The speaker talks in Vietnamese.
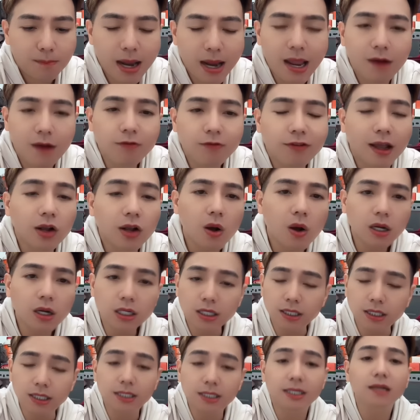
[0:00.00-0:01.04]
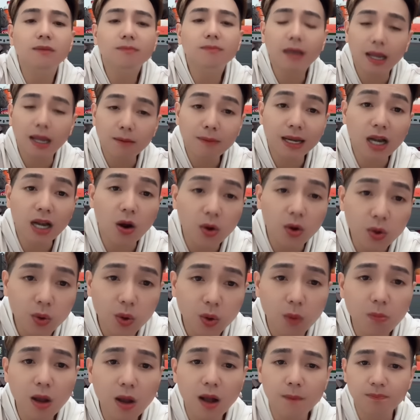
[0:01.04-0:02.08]
mày không phải con người chính miệng mày nói
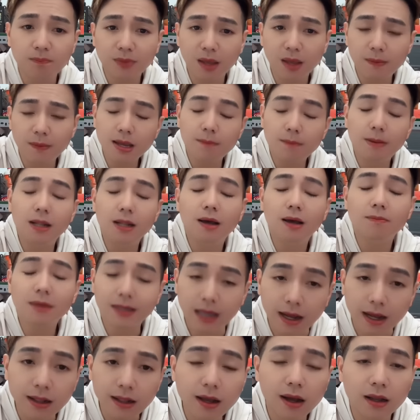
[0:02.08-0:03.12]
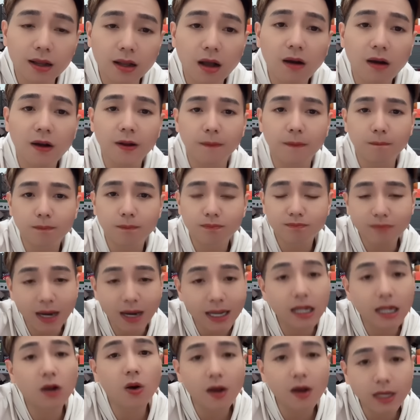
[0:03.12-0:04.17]
luôn đúng không thì bây giờ mày lên mày trả lời coi
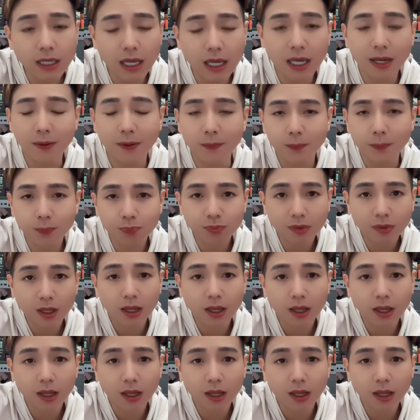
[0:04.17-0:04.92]
mày là con gì